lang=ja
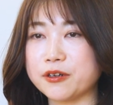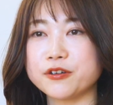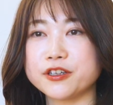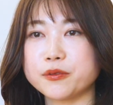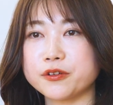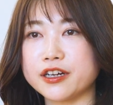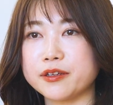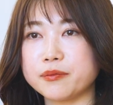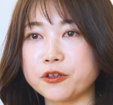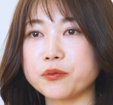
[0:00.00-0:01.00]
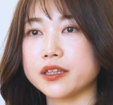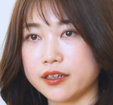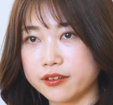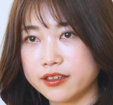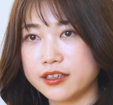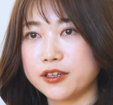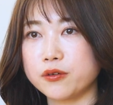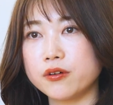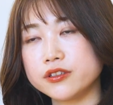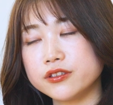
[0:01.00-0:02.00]
こういうものが今伸びてる
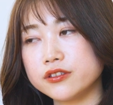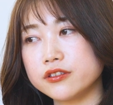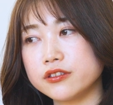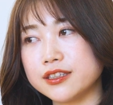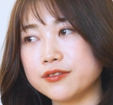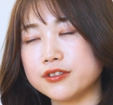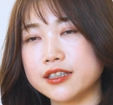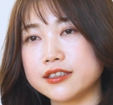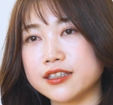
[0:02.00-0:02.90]
こういうインフルエン